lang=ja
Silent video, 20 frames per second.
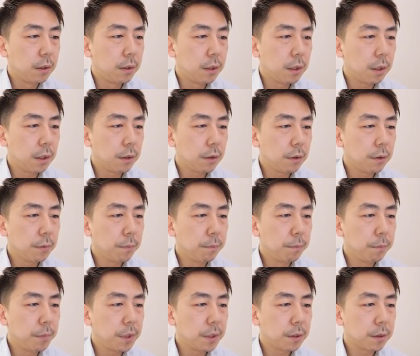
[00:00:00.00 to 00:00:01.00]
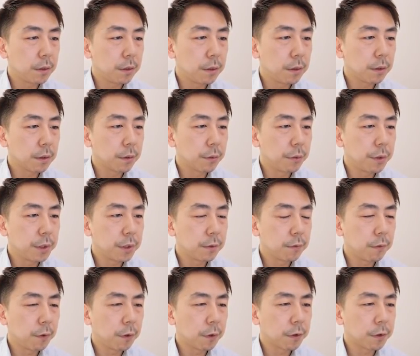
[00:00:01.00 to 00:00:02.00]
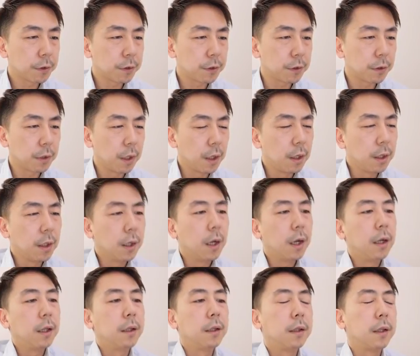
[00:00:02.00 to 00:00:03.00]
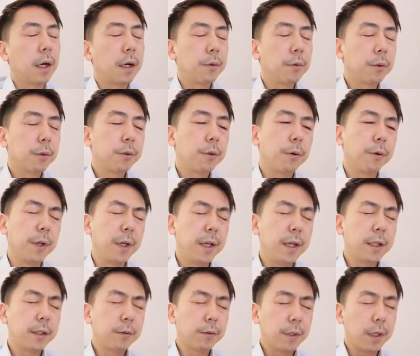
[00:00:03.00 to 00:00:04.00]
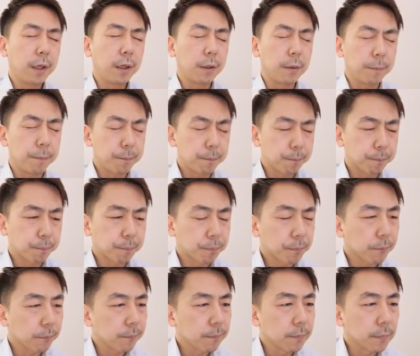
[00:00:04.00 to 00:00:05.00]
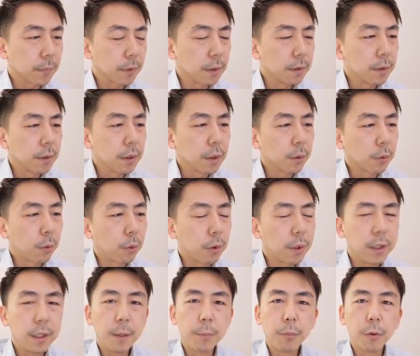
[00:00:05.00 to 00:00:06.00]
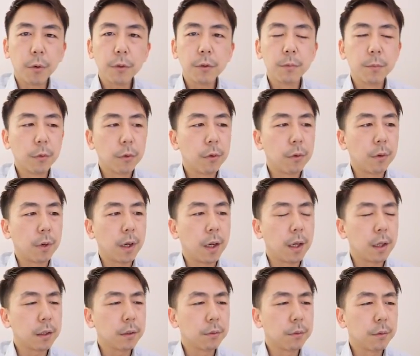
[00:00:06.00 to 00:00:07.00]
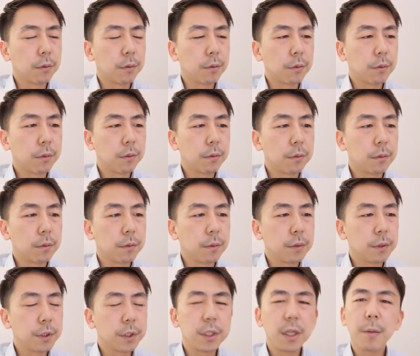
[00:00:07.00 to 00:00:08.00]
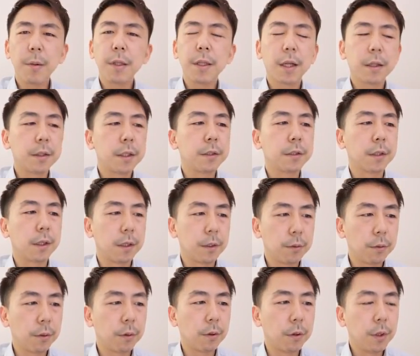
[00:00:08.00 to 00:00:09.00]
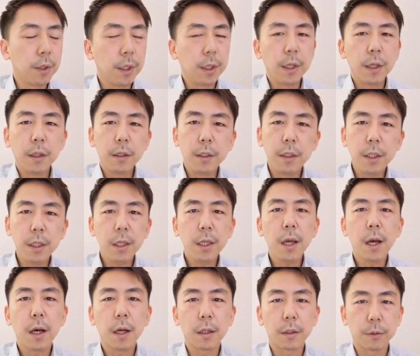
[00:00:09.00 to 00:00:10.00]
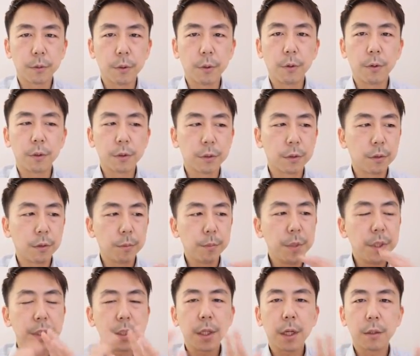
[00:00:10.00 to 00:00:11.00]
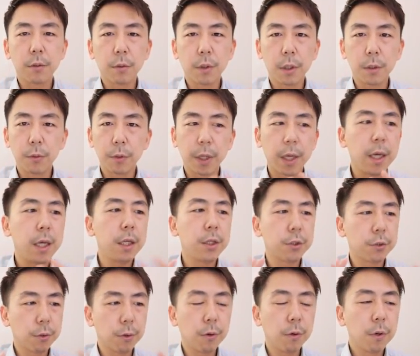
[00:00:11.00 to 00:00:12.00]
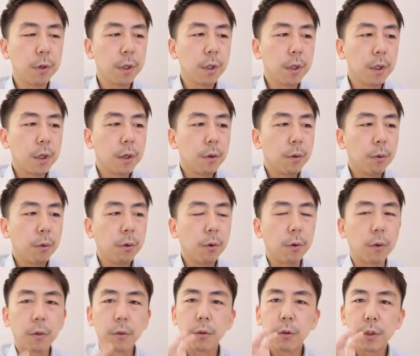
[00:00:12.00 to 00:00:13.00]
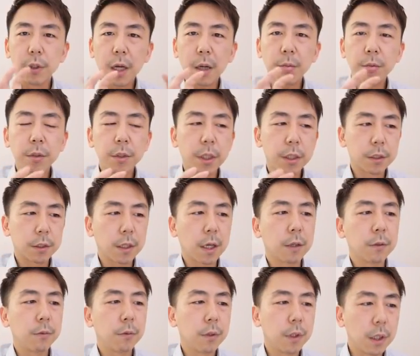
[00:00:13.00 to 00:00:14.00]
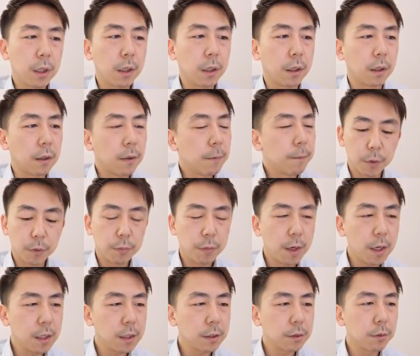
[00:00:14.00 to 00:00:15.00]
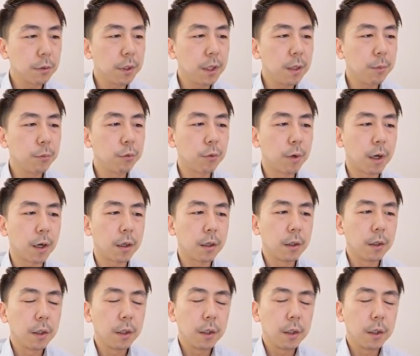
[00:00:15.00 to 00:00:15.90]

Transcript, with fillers: Dear Mr. Chris Ferguson なるほどえー、っとねこれね僕もあのー、調べたんですけれど Dear とそのターとかの継承をこのダブルで使う時ファーストネームは